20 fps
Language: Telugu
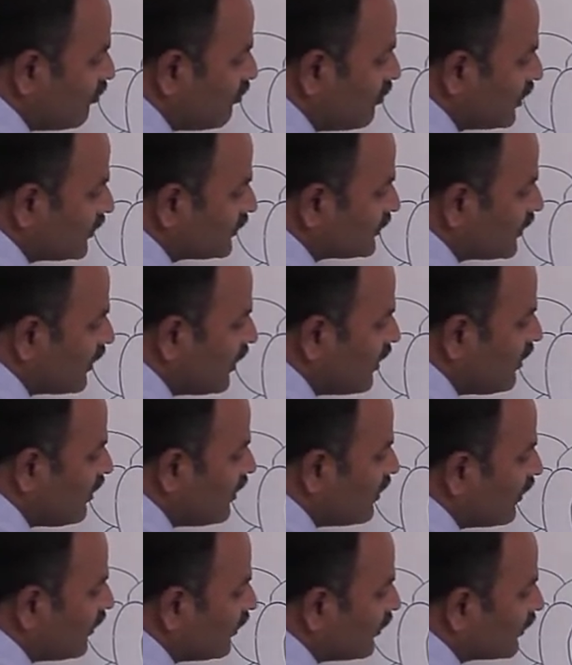పత్ర
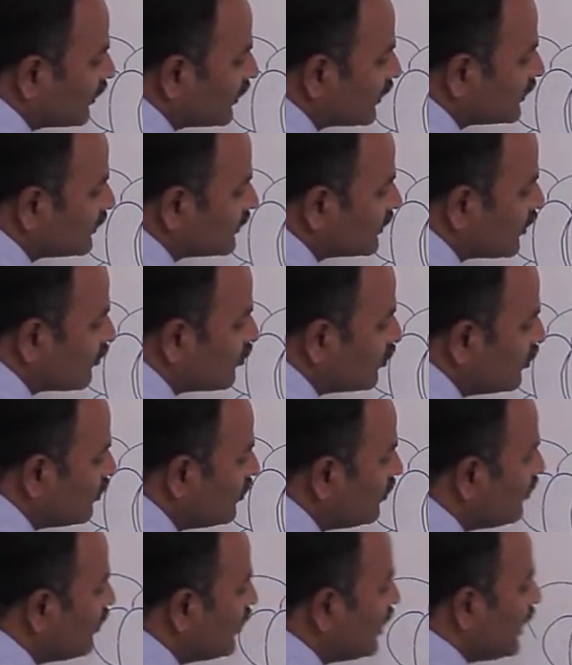రంధ్రము
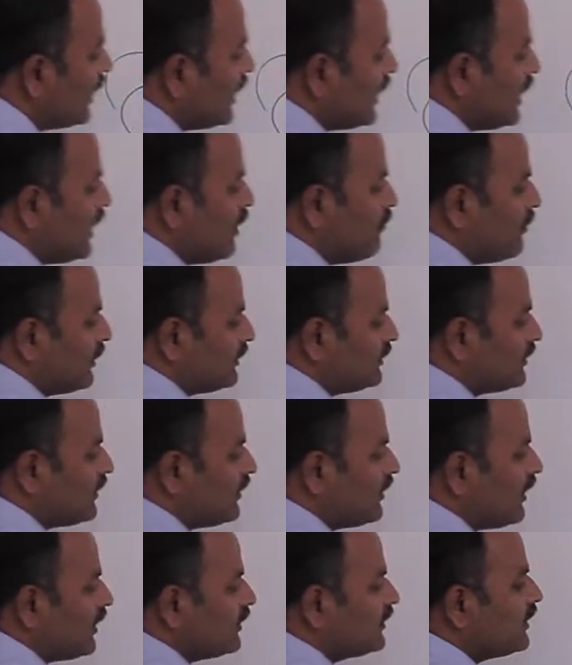ఈ పత్ర
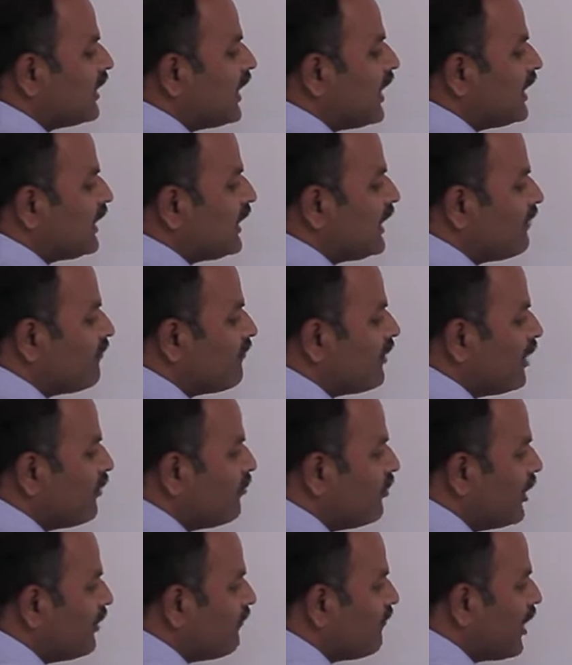రంధ్రానికి
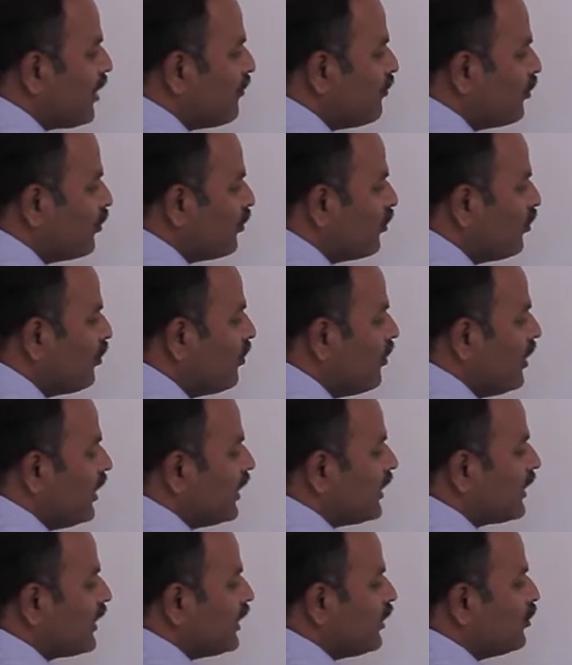వెలుపలి వైపు
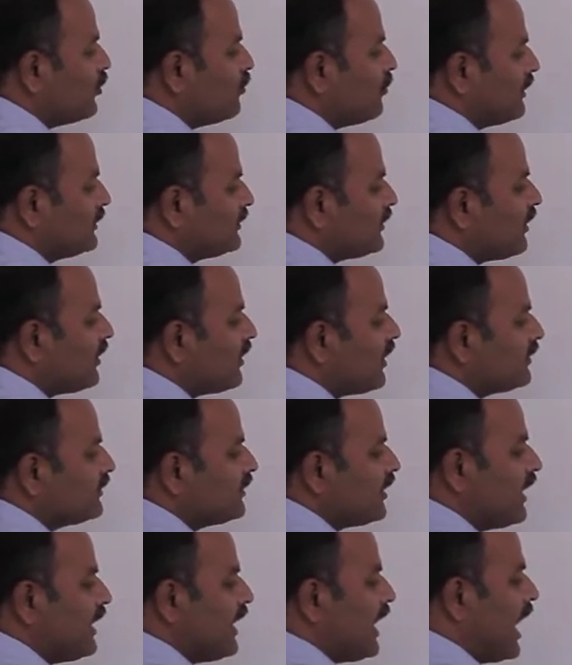రెండు పత్ర
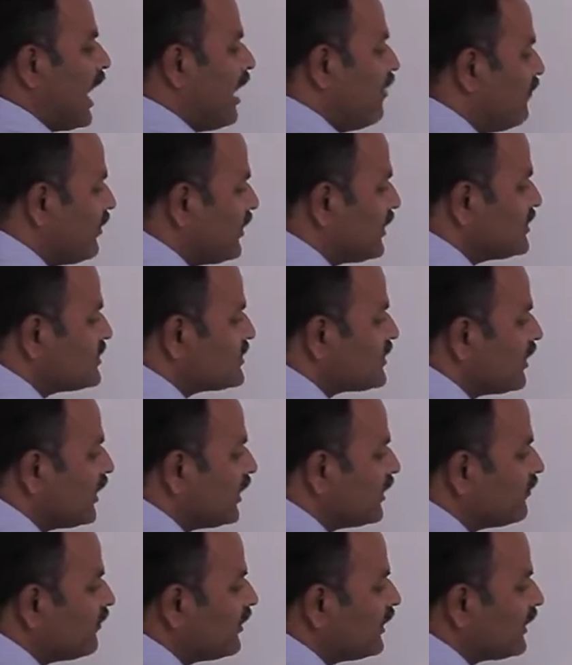రంధ్రాన్ని
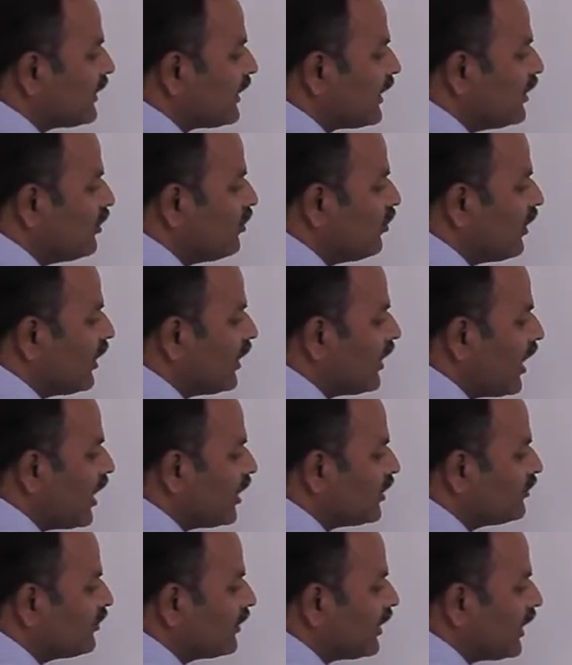ఆవరించినటువంటి రెండు
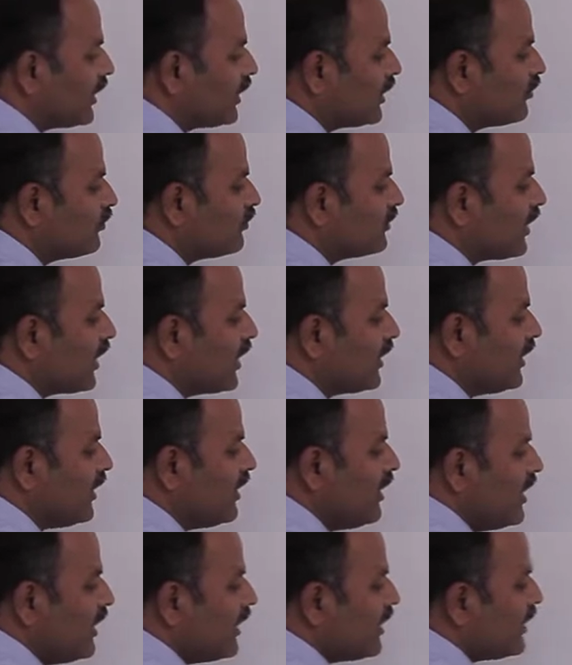కణాలను కలిగి ఉంటాయి
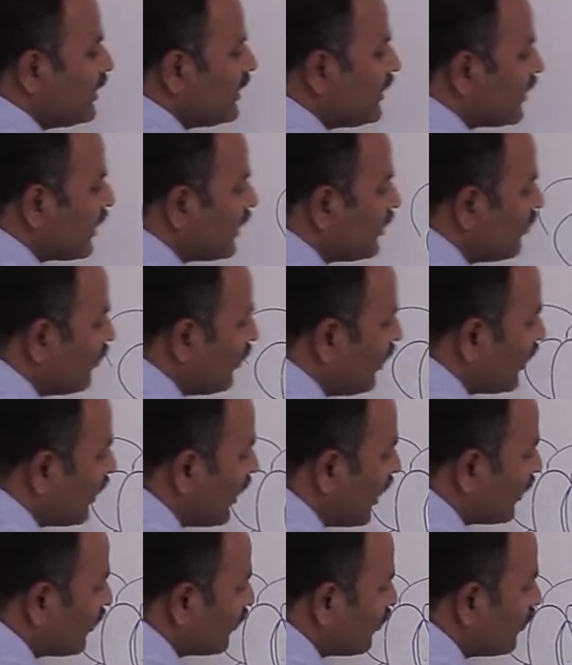ఈ రెండు
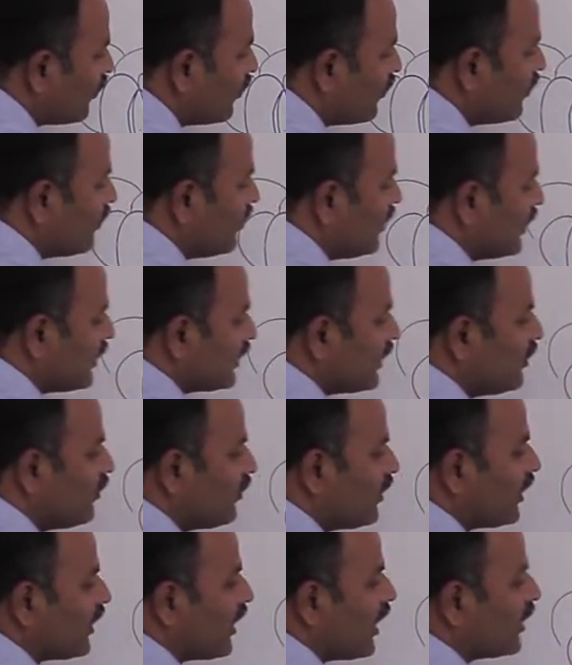కణాలలో రెండు
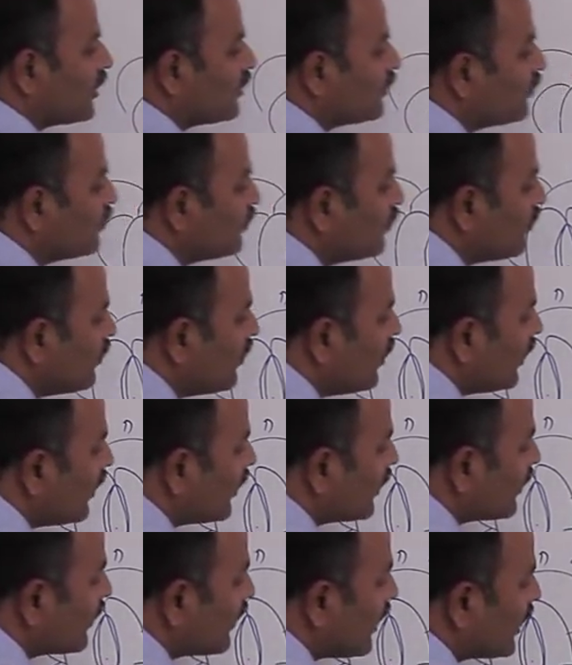కణాలను
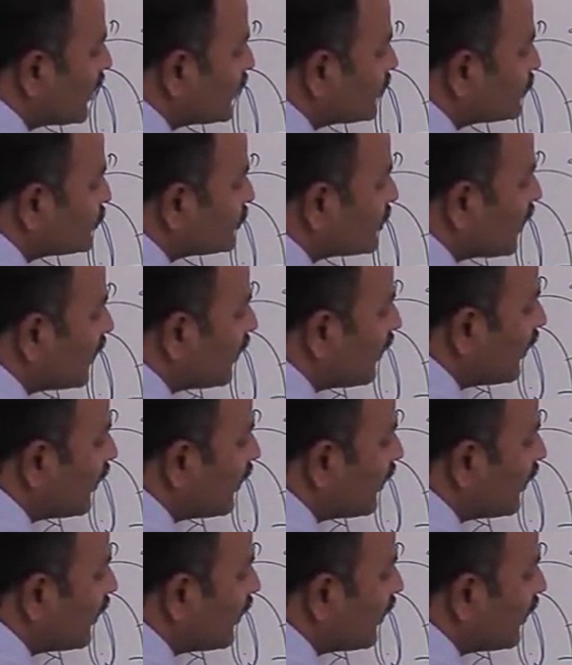రక్షక